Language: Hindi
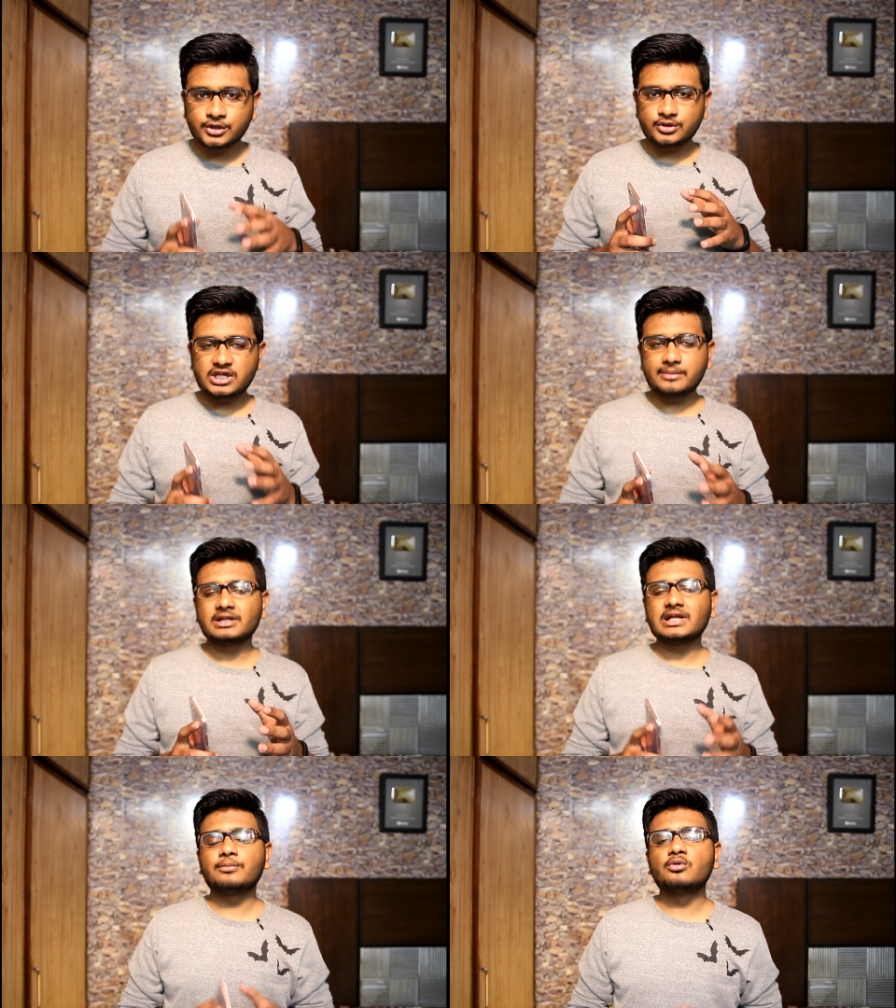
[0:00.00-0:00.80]
तो ये
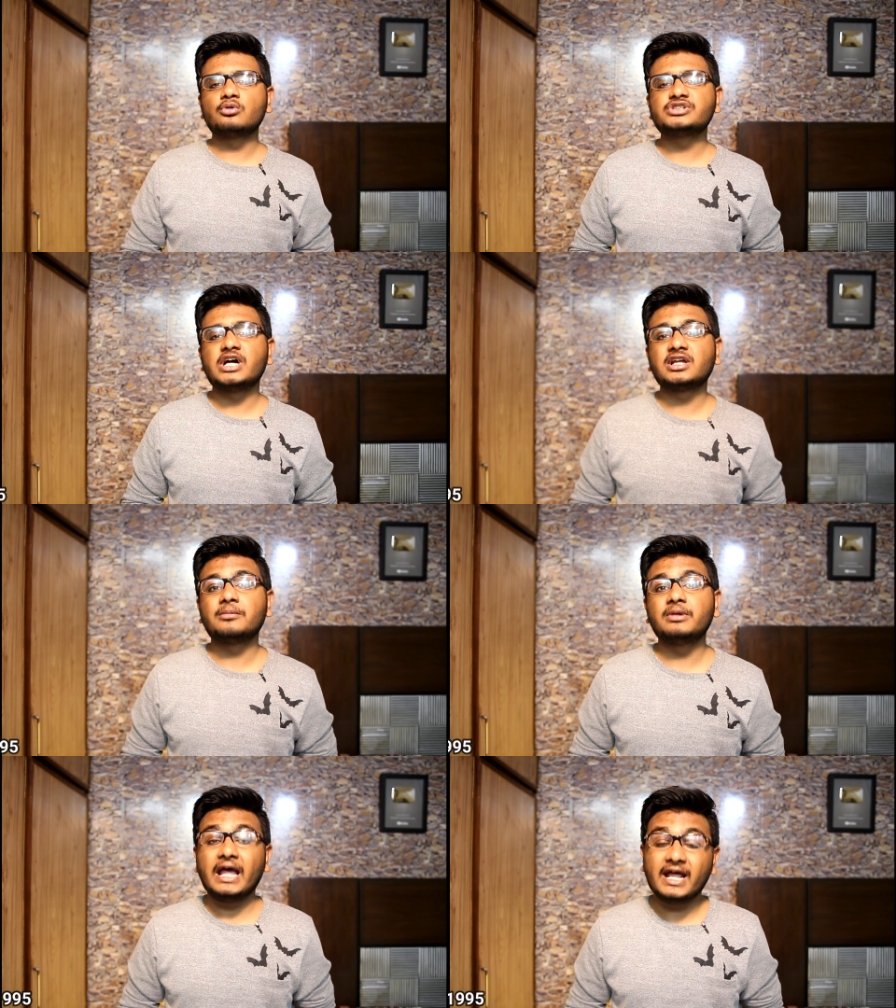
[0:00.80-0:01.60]
बात आप लोगों को जानकर
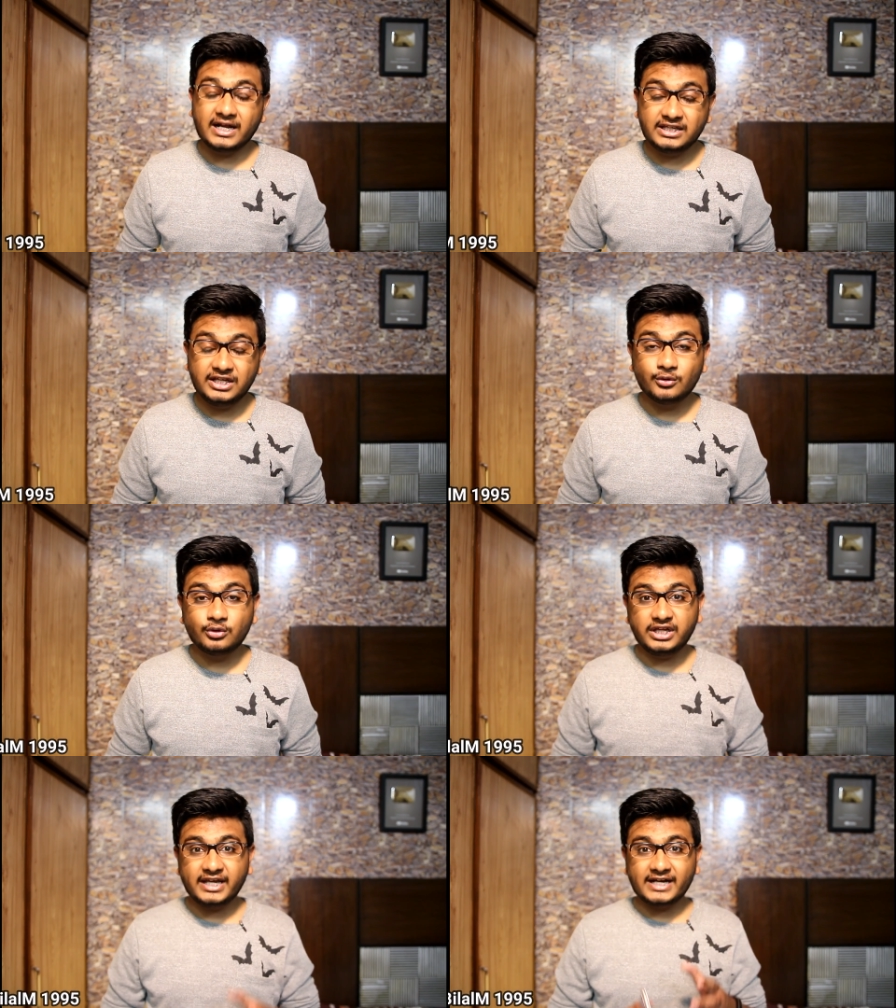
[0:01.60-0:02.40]
बड़ी हैरानगी
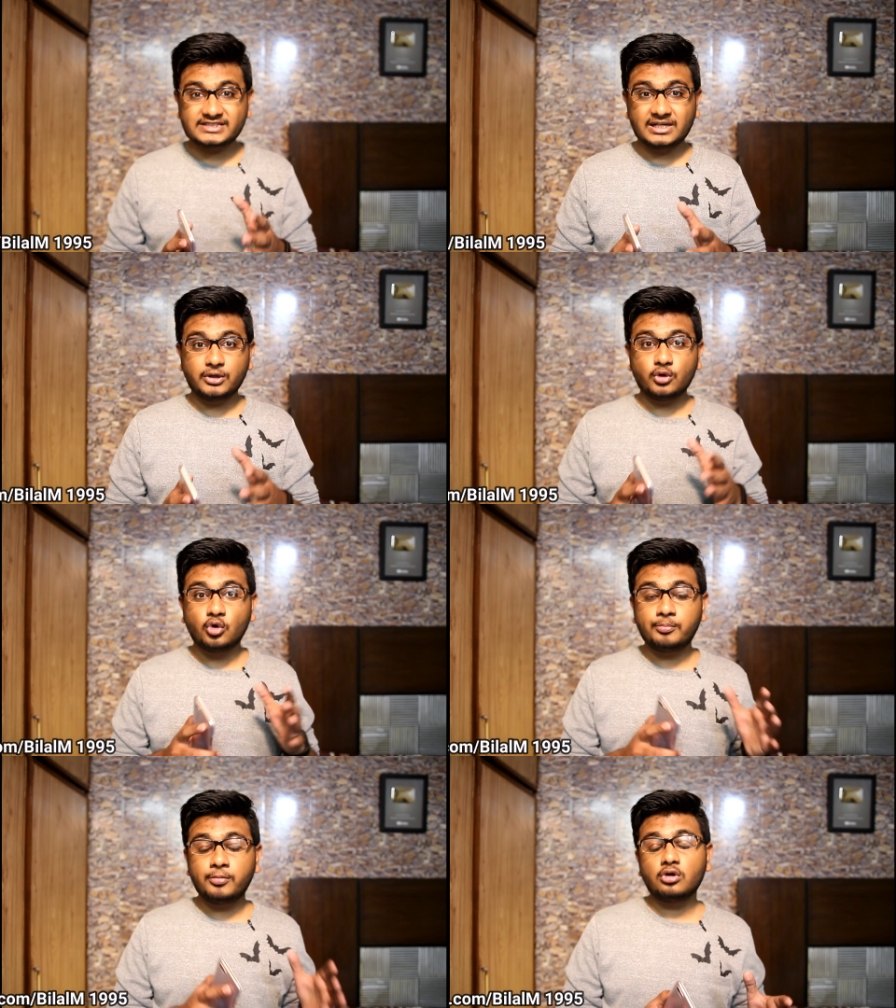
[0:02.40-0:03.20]
होगी कि असल में
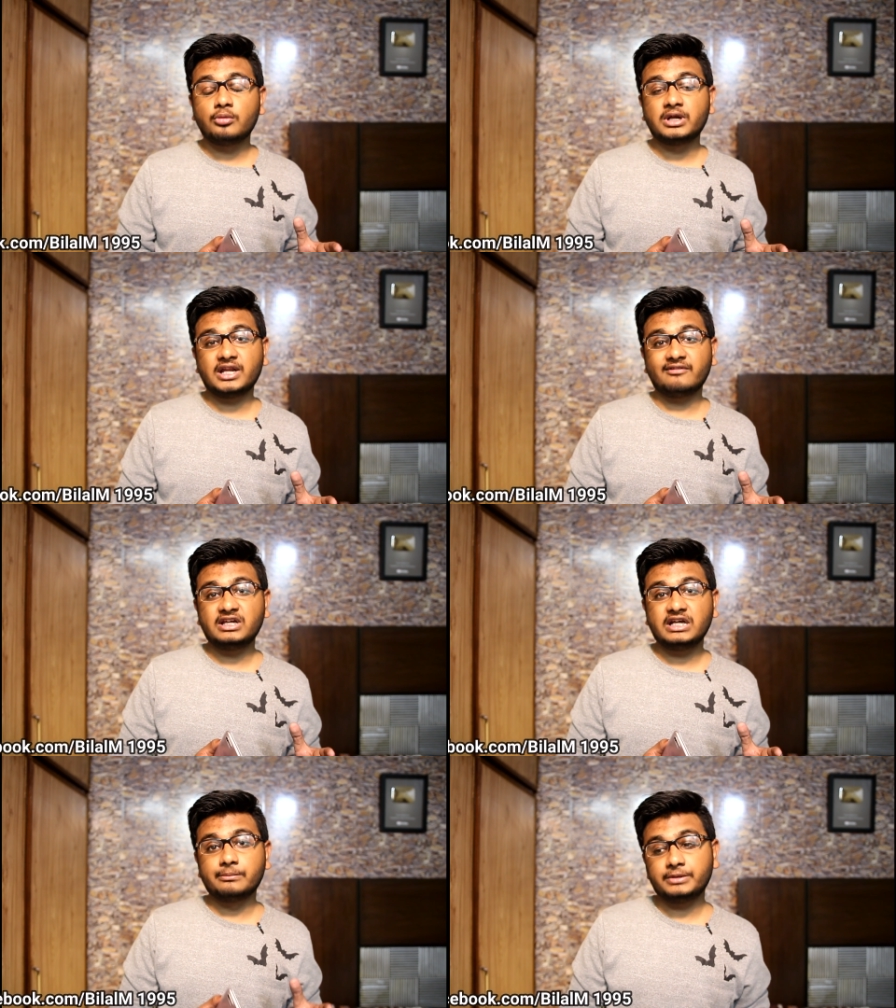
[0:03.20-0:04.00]
ओप्पो को बनाने वाली
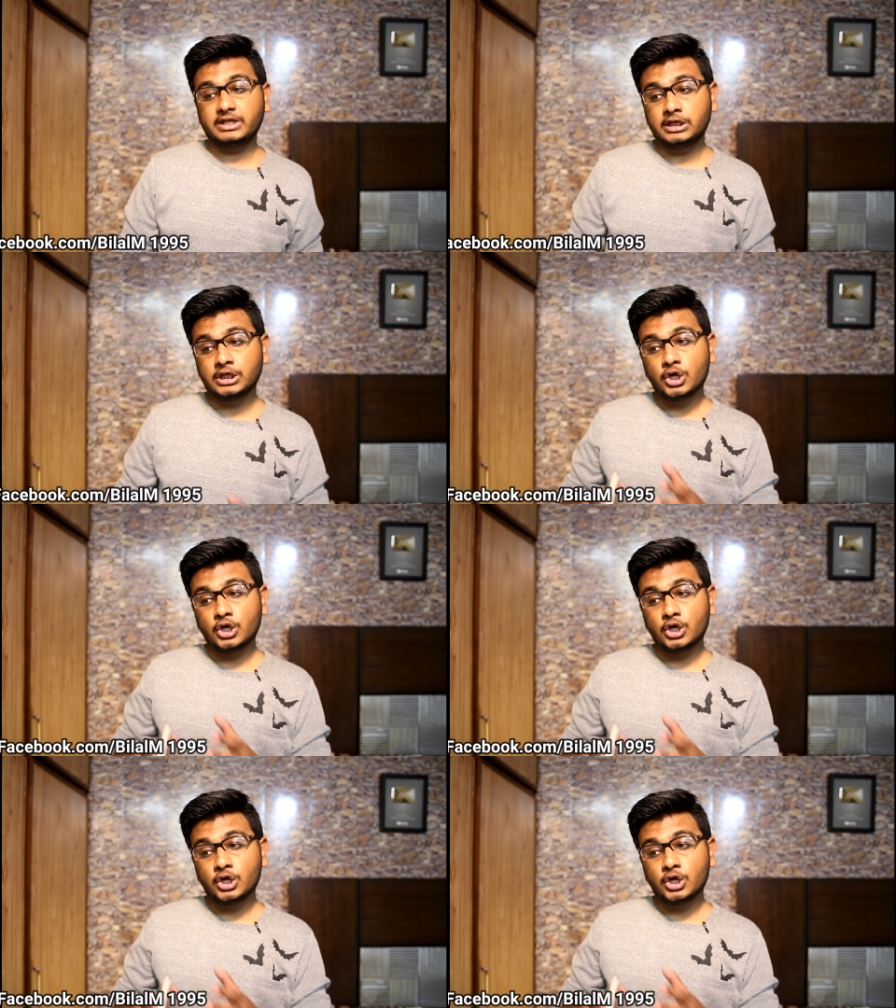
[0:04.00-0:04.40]
कंपनी